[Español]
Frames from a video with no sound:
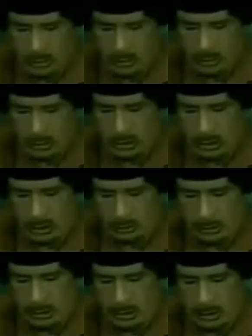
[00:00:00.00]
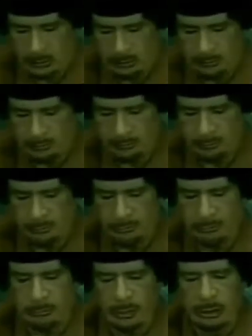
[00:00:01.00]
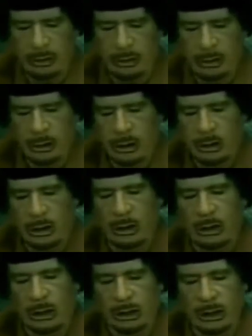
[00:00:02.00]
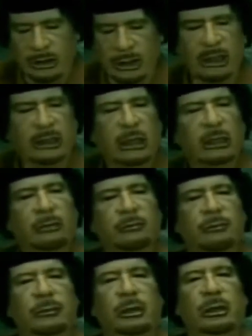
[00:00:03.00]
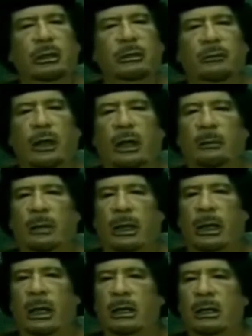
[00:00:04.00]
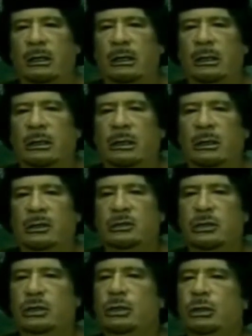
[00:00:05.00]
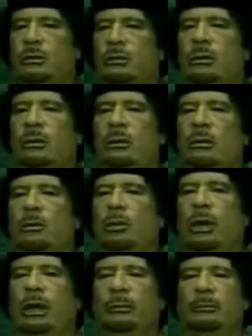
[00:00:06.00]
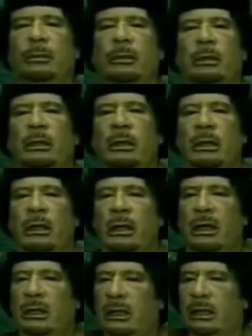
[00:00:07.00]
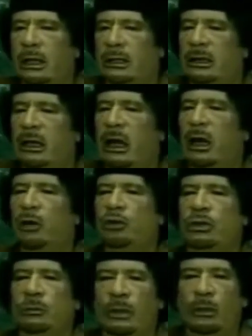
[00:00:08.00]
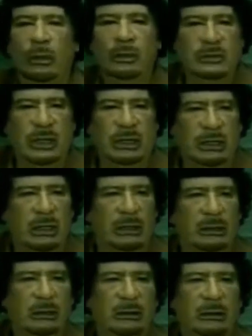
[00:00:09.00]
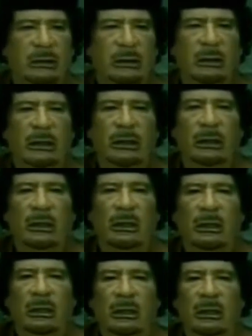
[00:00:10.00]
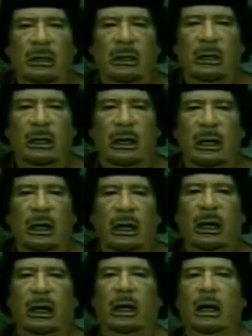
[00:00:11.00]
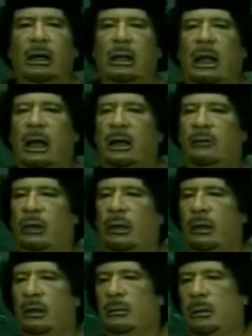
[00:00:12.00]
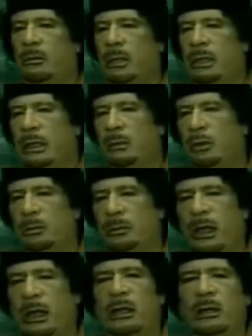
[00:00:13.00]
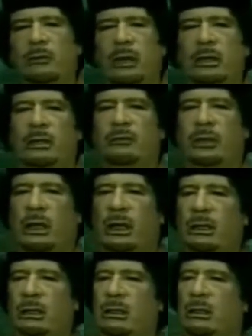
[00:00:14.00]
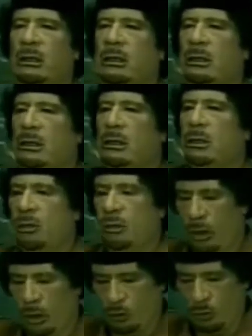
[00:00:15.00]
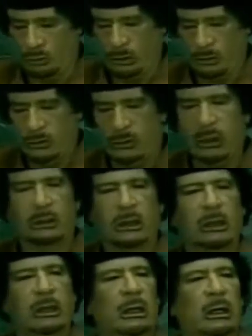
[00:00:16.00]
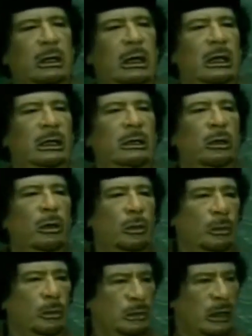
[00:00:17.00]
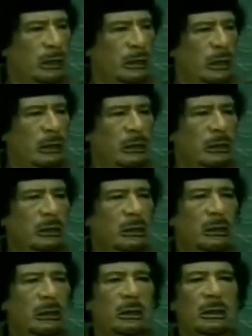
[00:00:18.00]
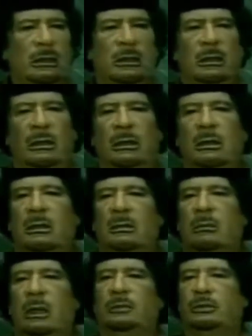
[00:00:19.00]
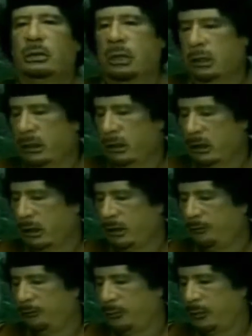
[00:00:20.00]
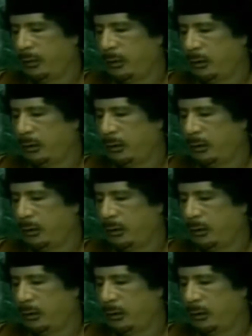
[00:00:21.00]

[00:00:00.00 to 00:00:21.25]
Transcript: país que nosotros en esta Asamblea elegimos con la condición de Estado miembro permanente en el Consejo de Seguridad es China. Ello se hizo democráticamente, pero los demás puestos no los impusieron de manera no democrática a través de un procedimiento dictatorial llevado a cabo en contra de nuestra voluntad y no debemos aceptarlo.